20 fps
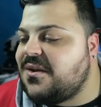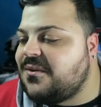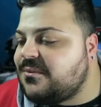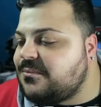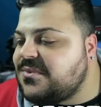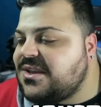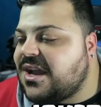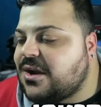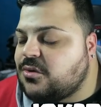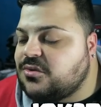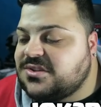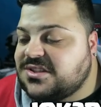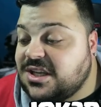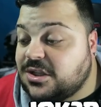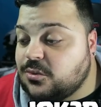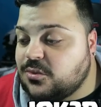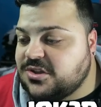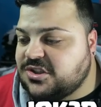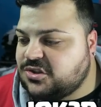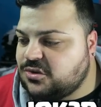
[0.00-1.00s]
mi ha consigliato
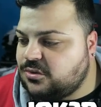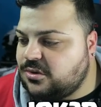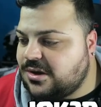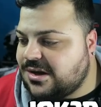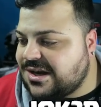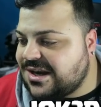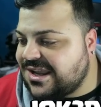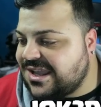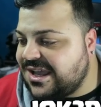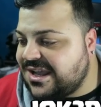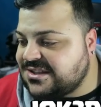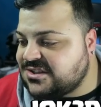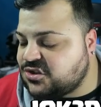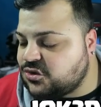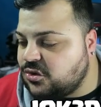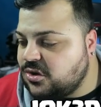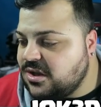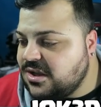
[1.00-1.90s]
questo ragazzo